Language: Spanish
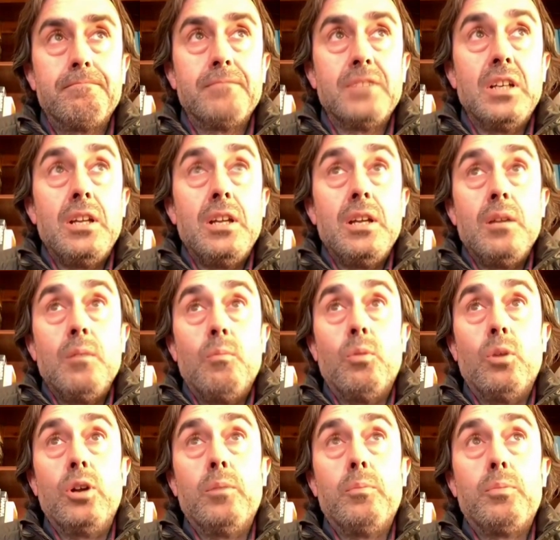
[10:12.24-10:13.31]
Bueno,
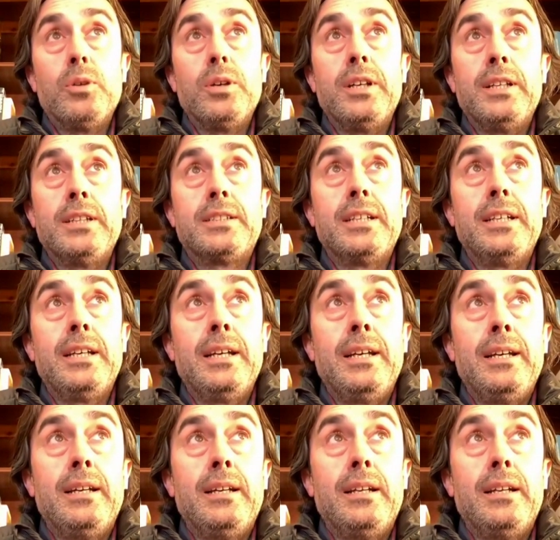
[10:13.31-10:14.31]
pues eh, es cierto